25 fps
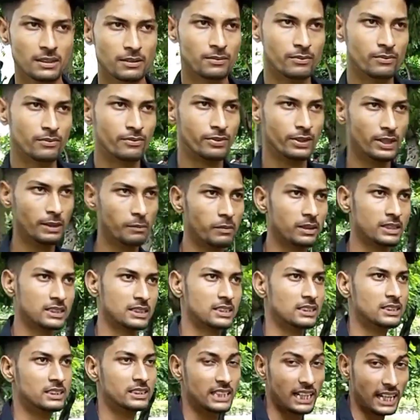की
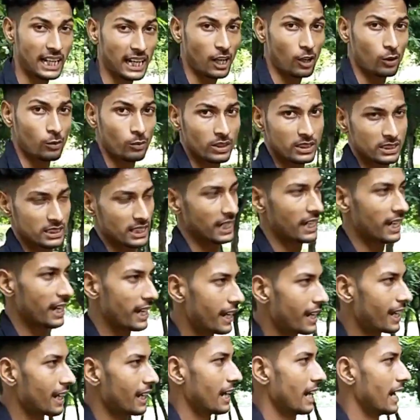फेमस जगहों में से
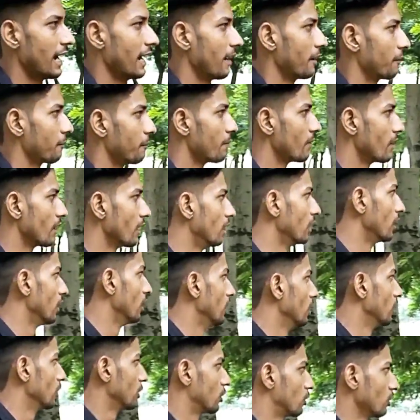एक
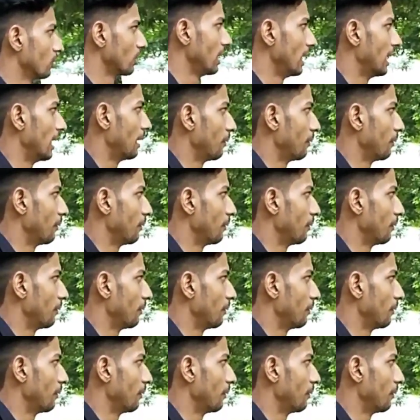है तो